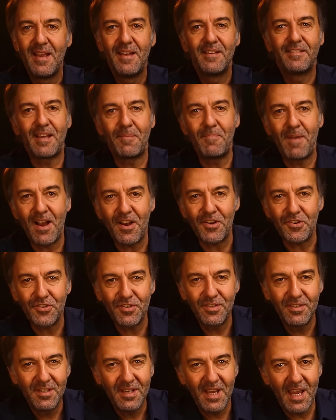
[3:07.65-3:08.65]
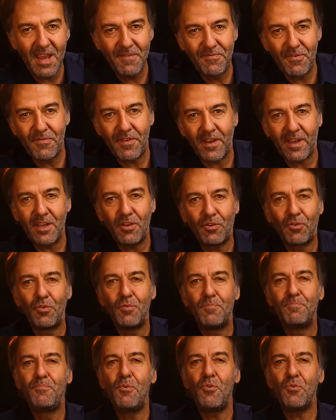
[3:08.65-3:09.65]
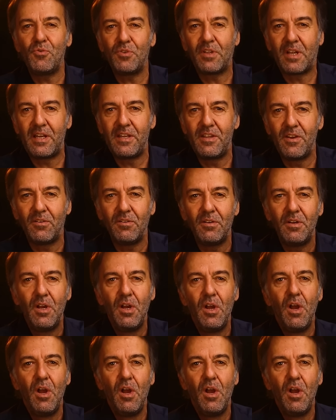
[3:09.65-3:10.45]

Ça marche et vous verrez que beaucoup de clients